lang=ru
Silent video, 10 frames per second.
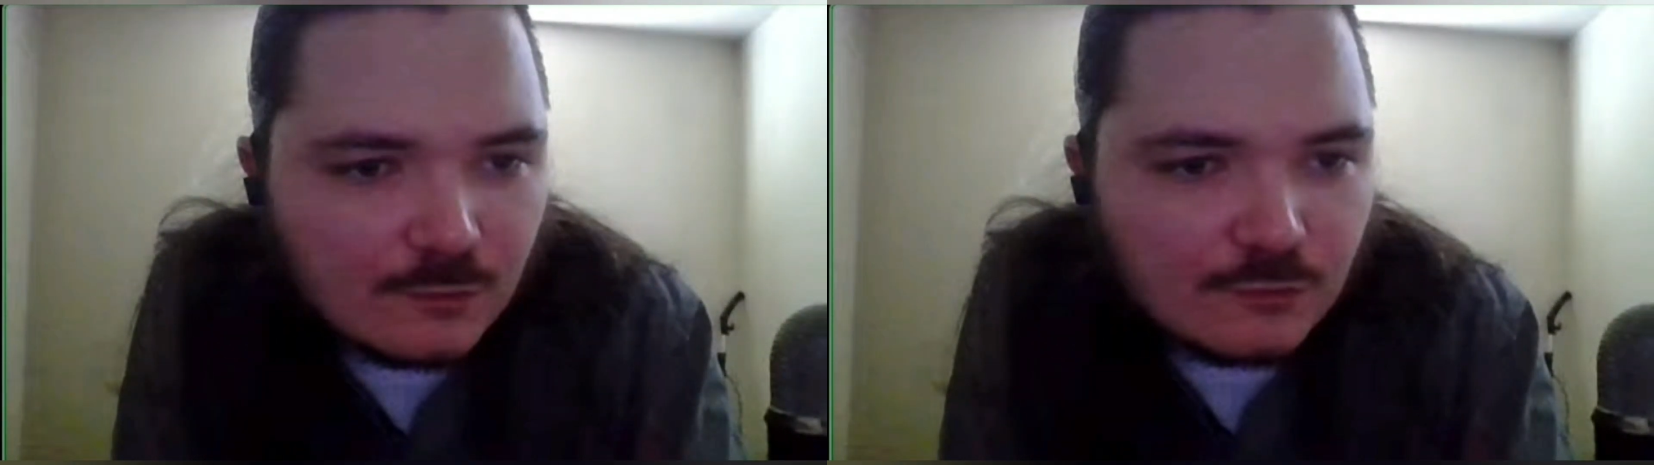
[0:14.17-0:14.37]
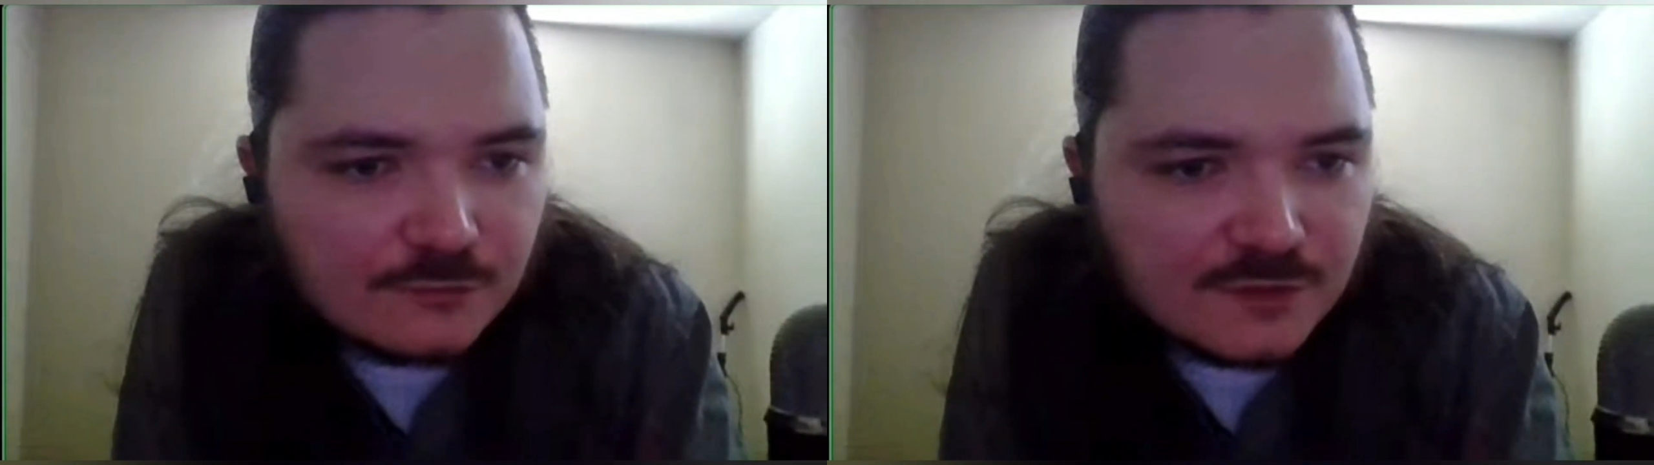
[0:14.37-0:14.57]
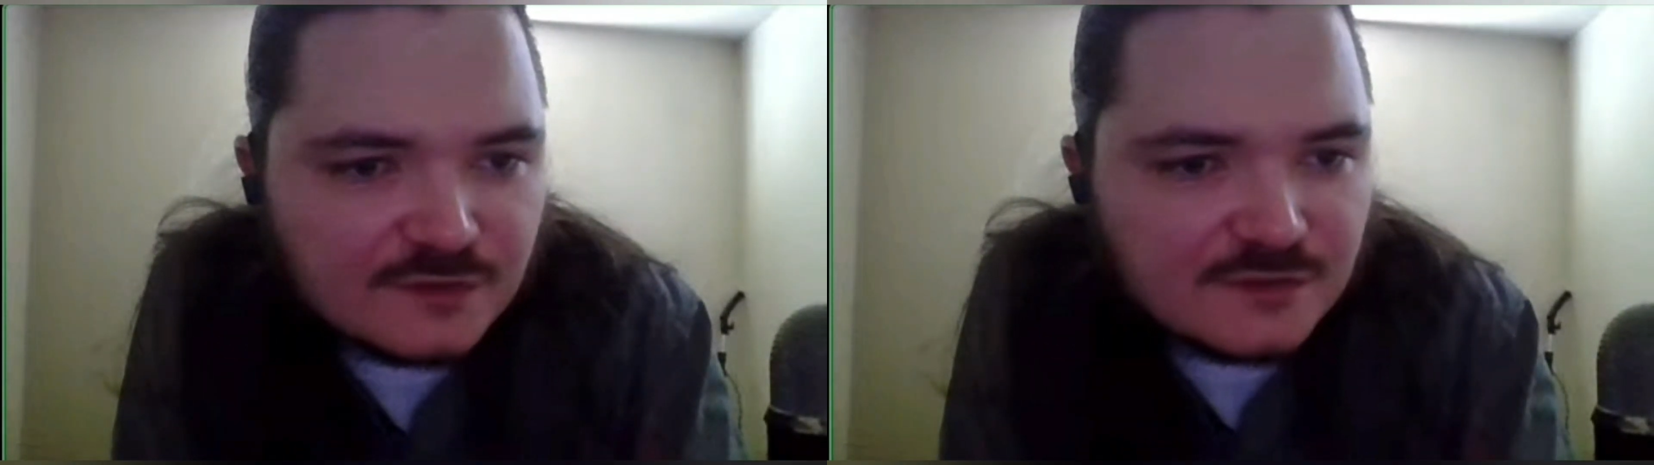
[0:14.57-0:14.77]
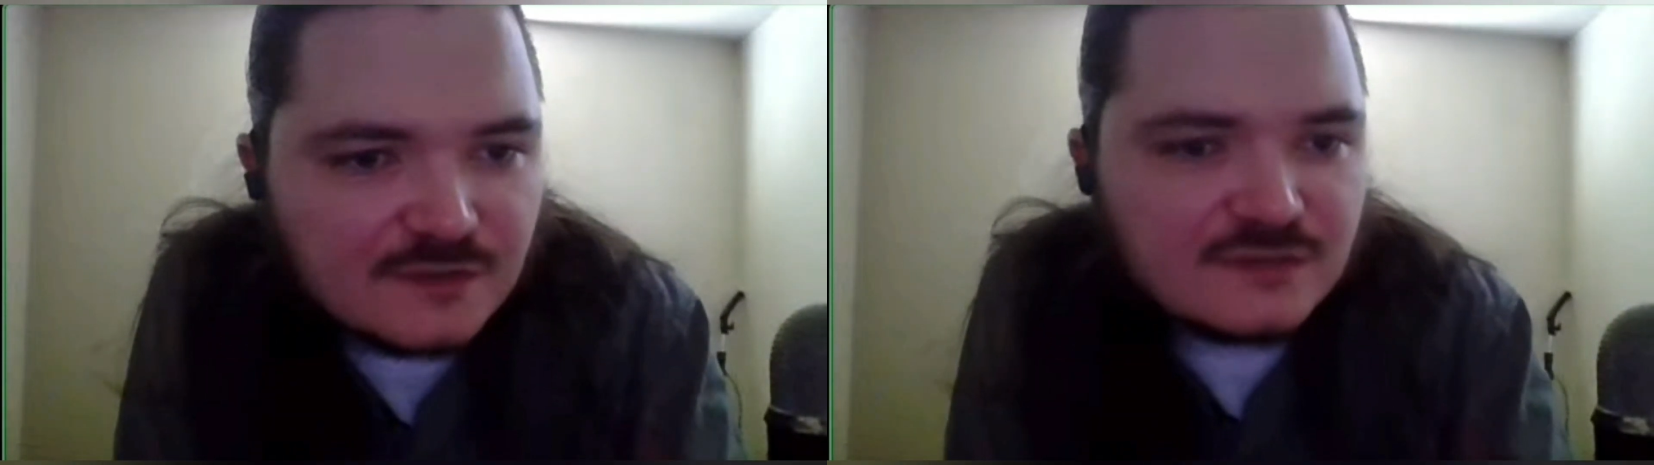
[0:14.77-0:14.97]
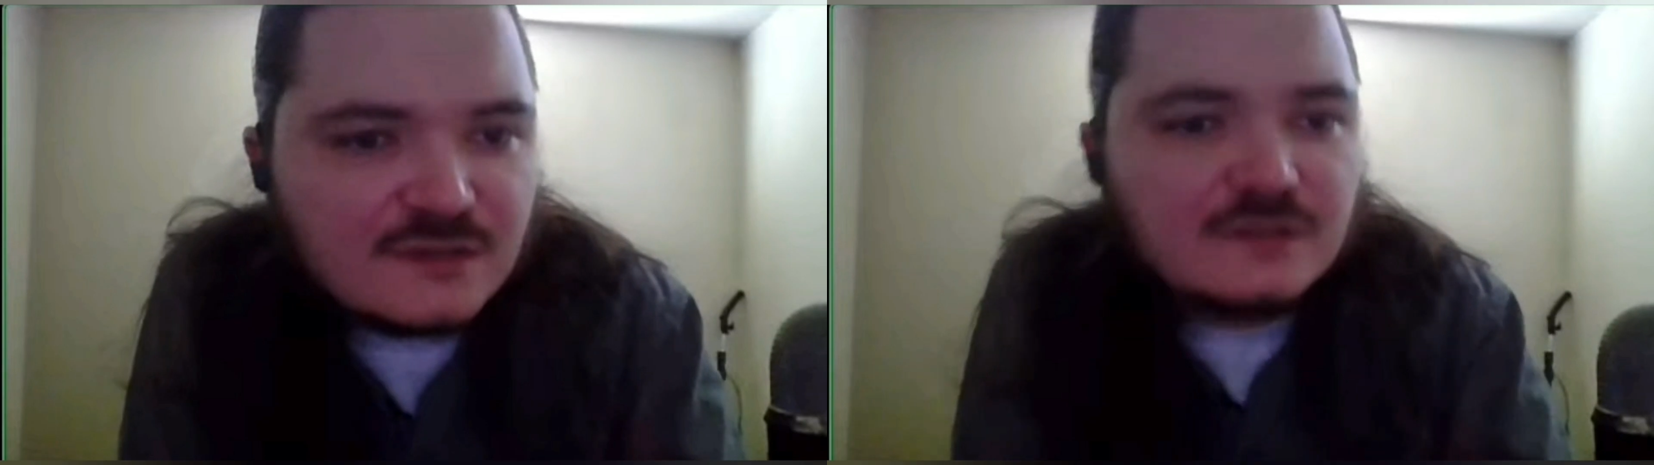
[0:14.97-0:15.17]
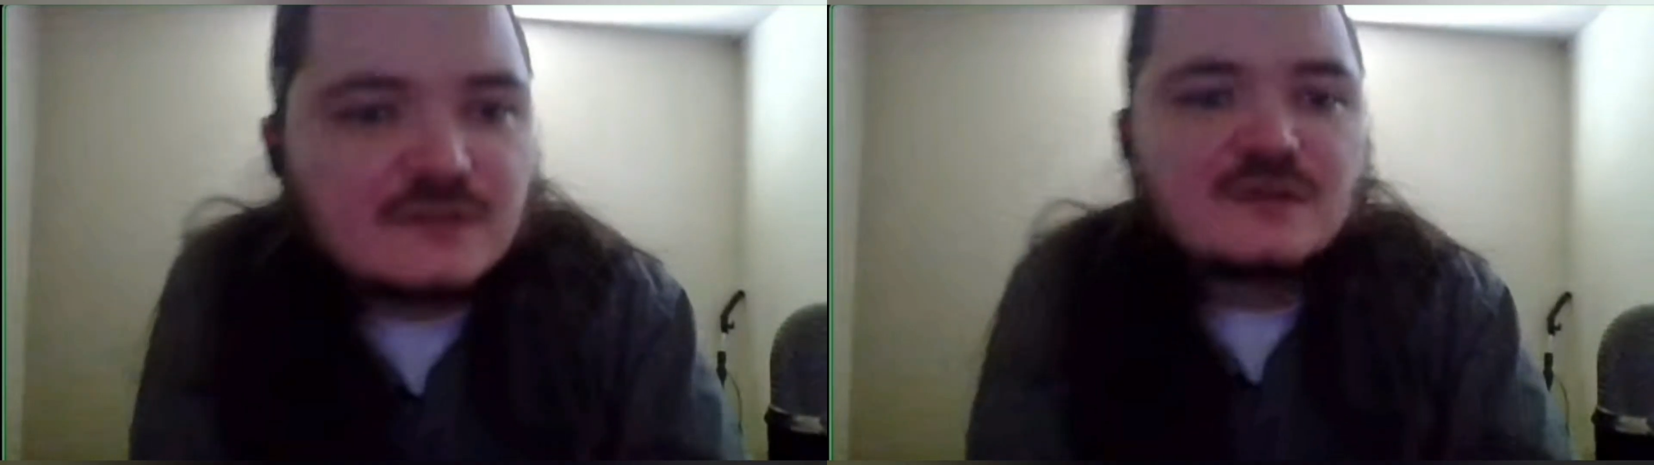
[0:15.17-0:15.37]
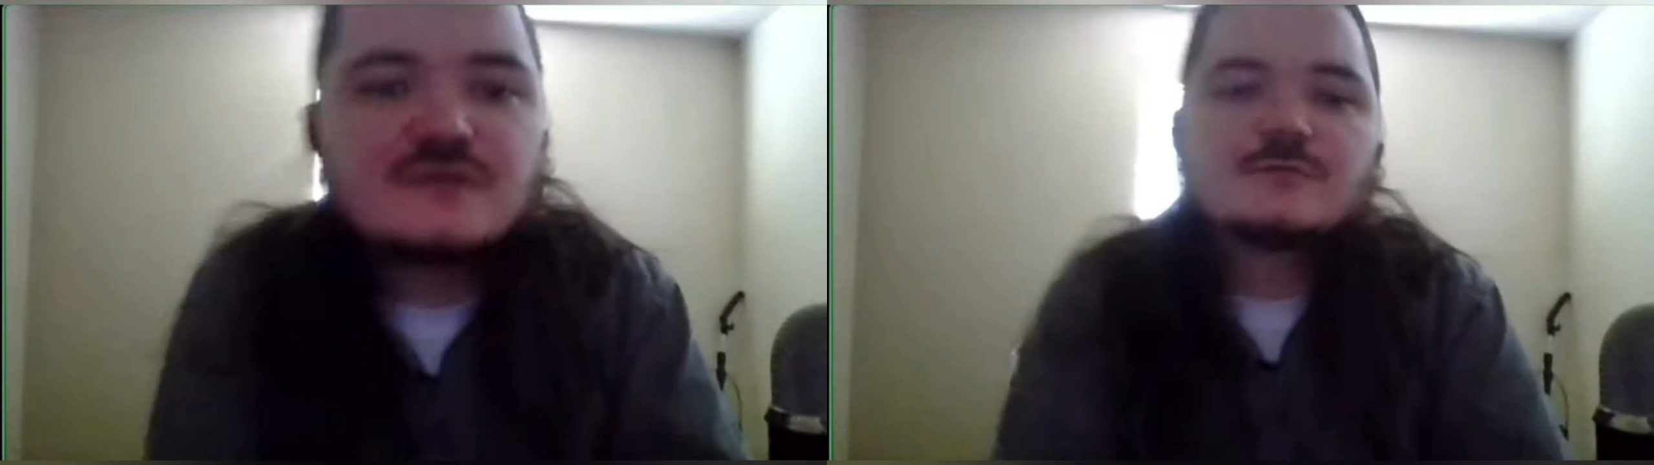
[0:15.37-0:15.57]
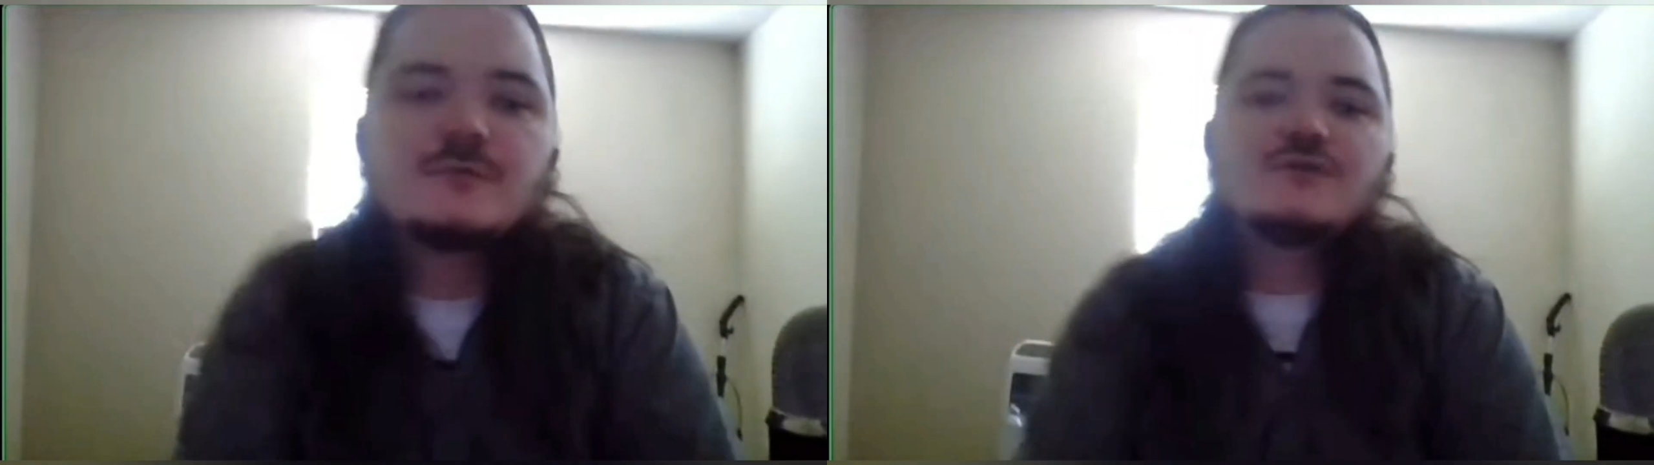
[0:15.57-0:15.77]
уровня Казахстана и
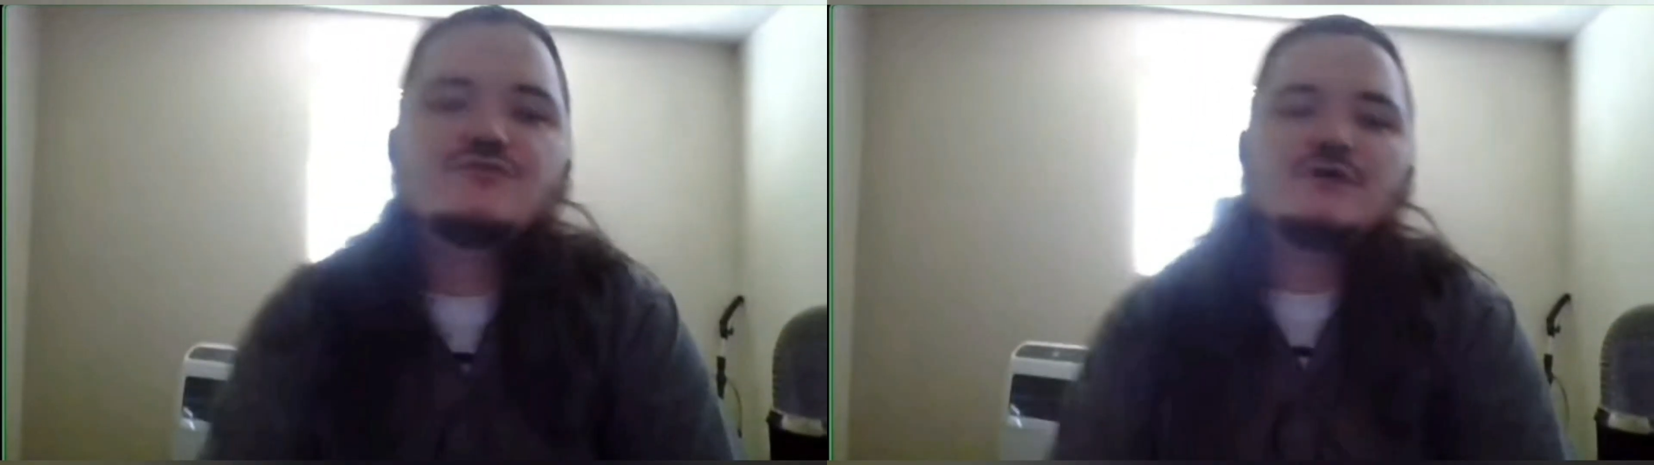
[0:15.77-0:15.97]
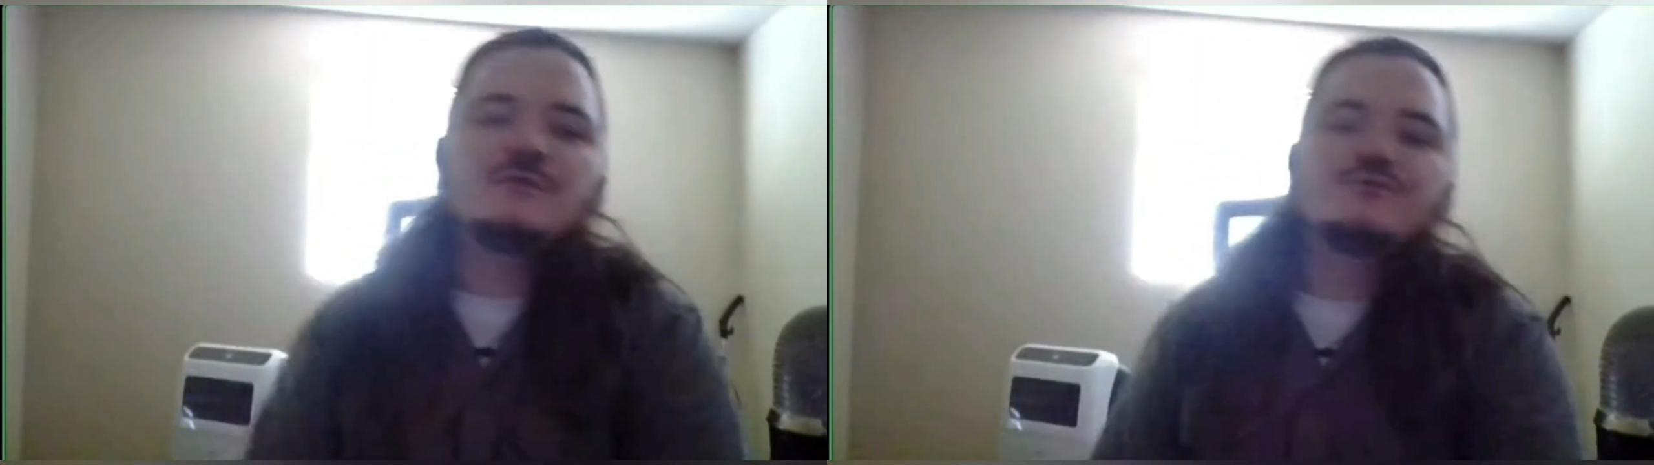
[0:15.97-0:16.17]
Азербайджана?